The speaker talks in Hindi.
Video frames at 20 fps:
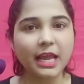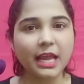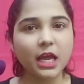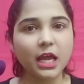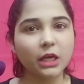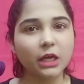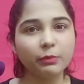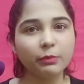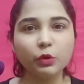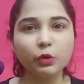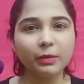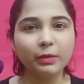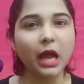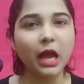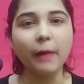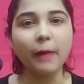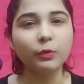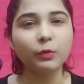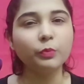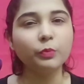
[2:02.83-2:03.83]
है गर्मियों
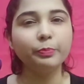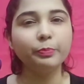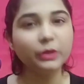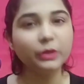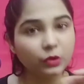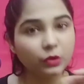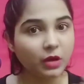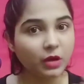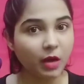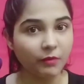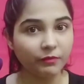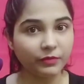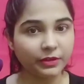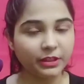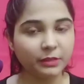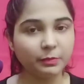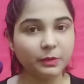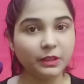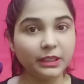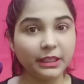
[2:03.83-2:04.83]
में आपको बिल्कुल
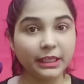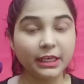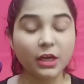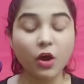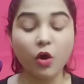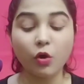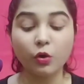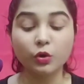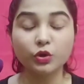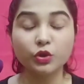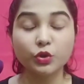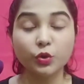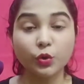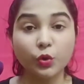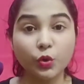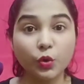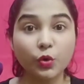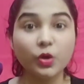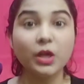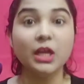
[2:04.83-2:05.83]
कम्फर्टेबल लगेगा और जो
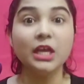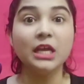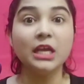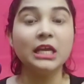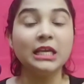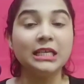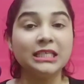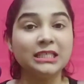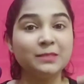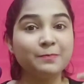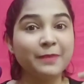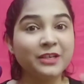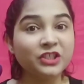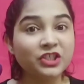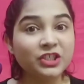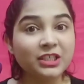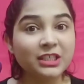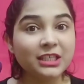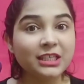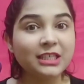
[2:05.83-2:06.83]
लोग
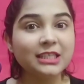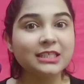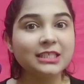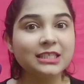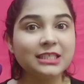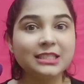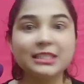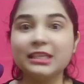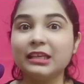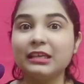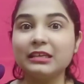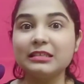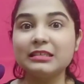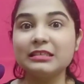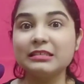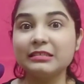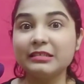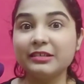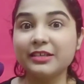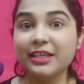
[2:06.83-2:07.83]
स्पेशली इस चीज़ के लिए
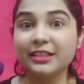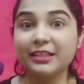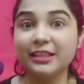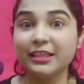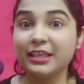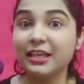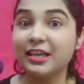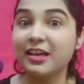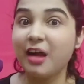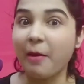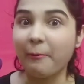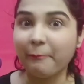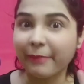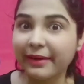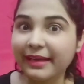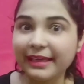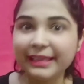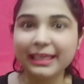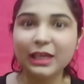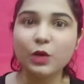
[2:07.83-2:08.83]
कंसर्न रहते हैं कि
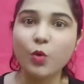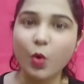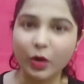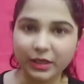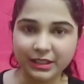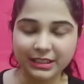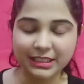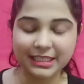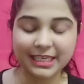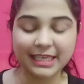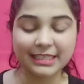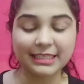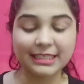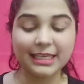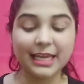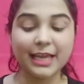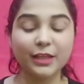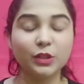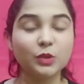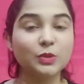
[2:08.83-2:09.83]
कपड़े की क्वालिटी
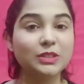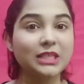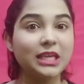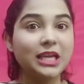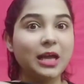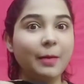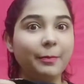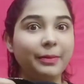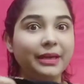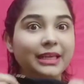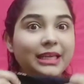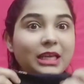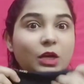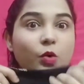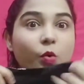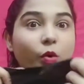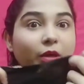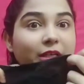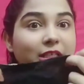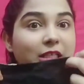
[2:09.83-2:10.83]
कैसी है तो उसके कपड़े
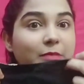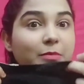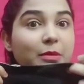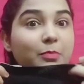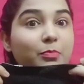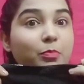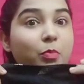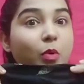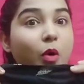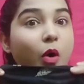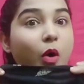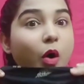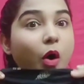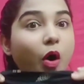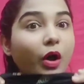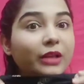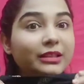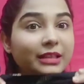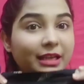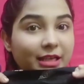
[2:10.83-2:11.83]
की क्वालिटी भी
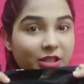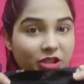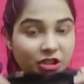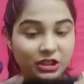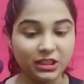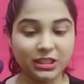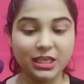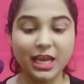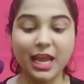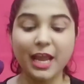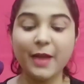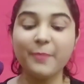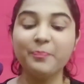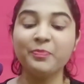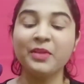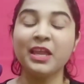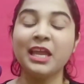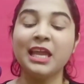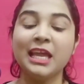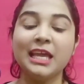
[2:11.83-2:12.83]
बहुत अच्छी है
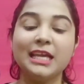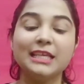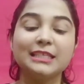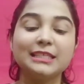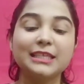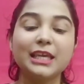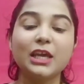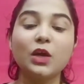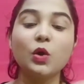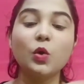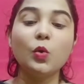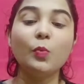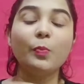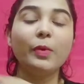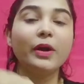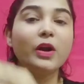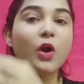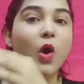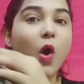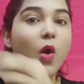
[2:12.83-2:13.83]
इसके
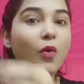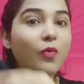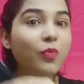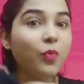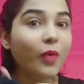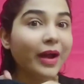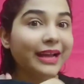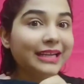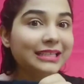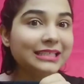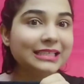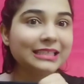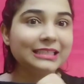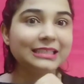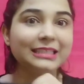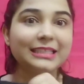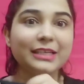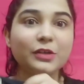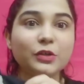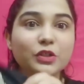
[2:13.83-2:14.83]
ऊपर ऑफ वाइट
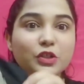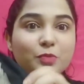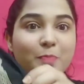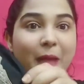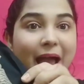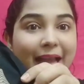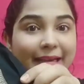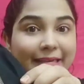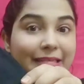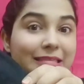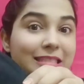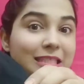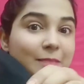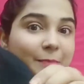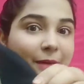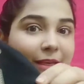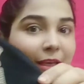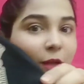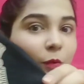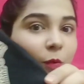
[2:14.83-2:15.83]
कलर के कुछ
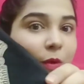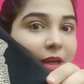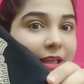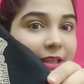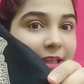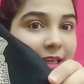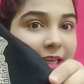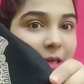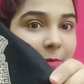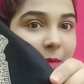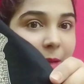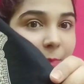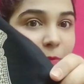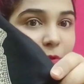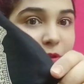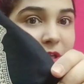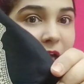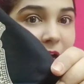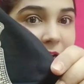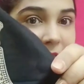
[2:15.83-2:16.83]
पैटर्न्स बने हुए हैं देखिए मैं
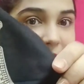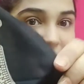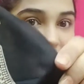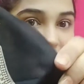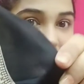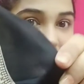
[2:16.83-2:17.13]
आपको ध्यान